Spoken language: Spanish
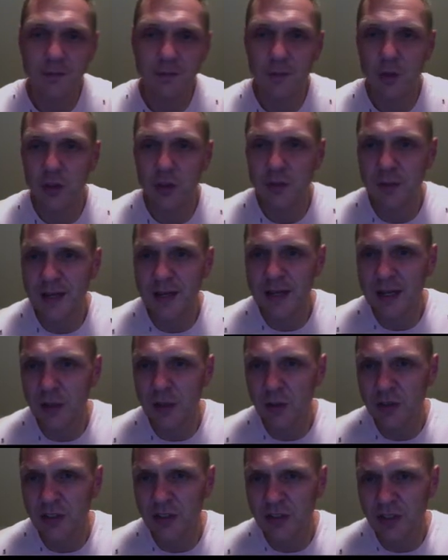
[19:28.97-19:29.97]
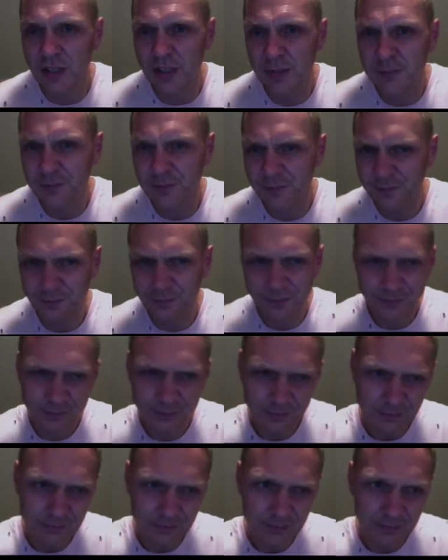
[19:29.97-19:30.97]
los mercados en sí
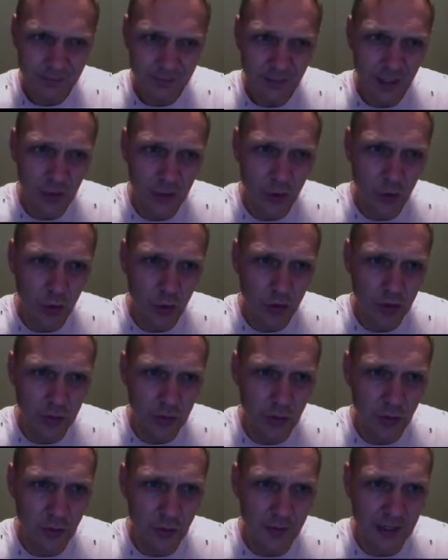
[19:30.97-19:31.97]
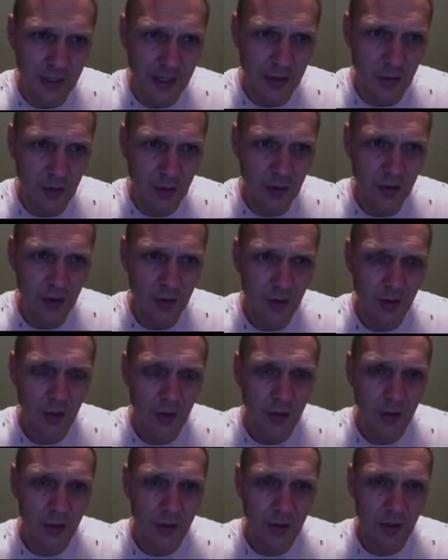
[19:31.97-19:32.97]
no los hemos mirado.
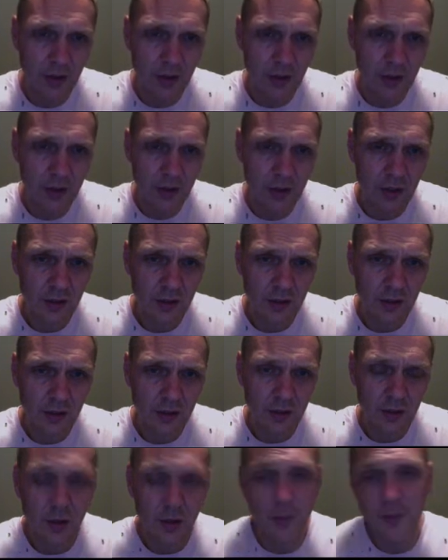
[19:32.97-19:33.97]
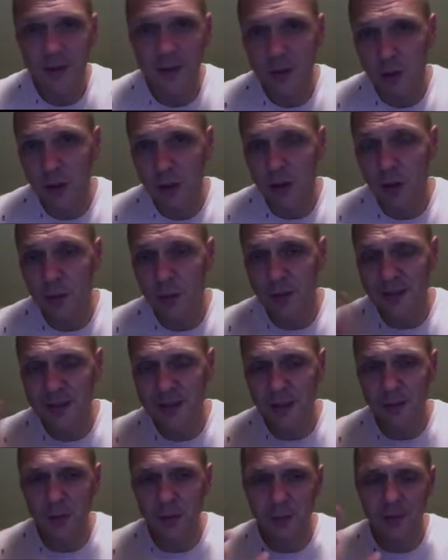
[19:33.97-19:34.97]
Nuevamente lo hago al
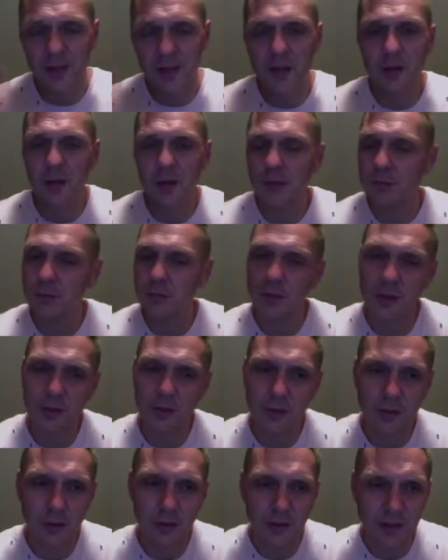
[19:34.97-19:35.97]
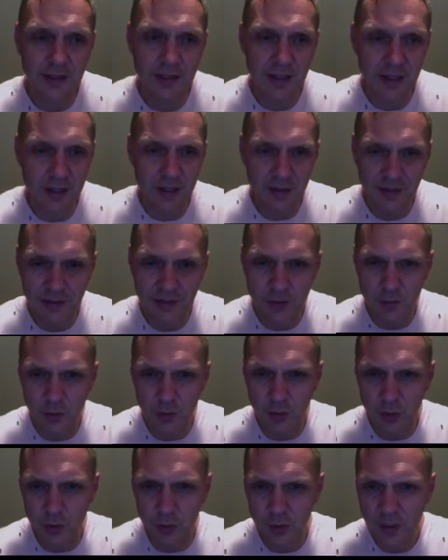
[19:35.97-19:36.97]
principio, pero bueno, ahorita al revés un
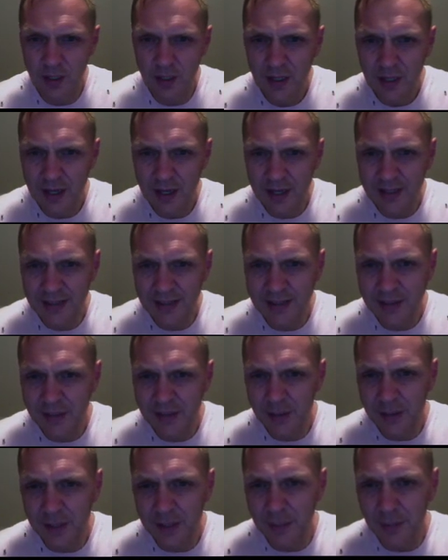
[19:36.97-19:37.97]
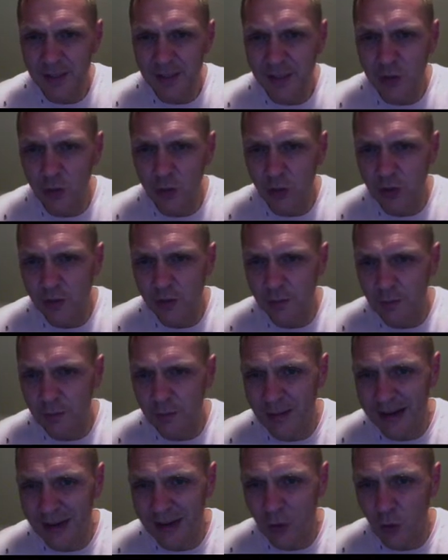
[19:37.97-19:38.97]
poco. Aquí dice que Bitcoin
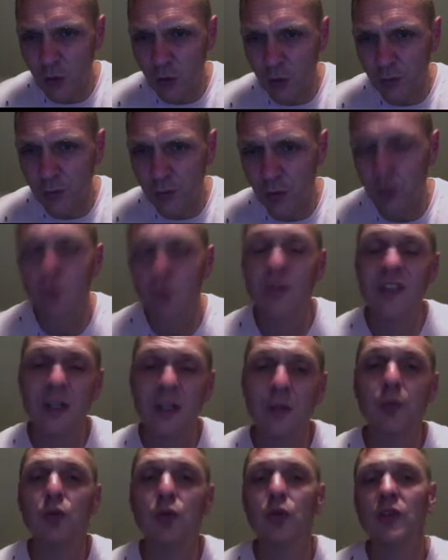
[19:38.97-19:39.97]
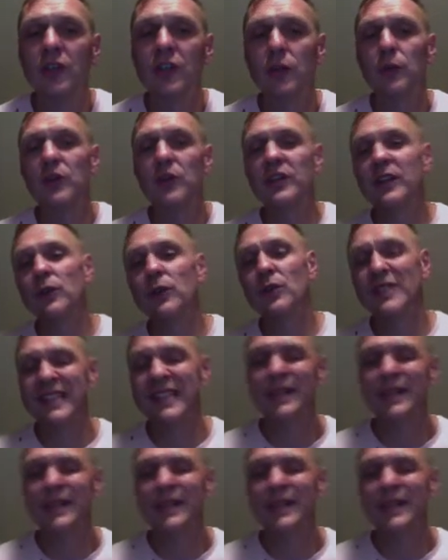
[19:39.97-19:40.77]
bajó un poco, 0.5%. Sí,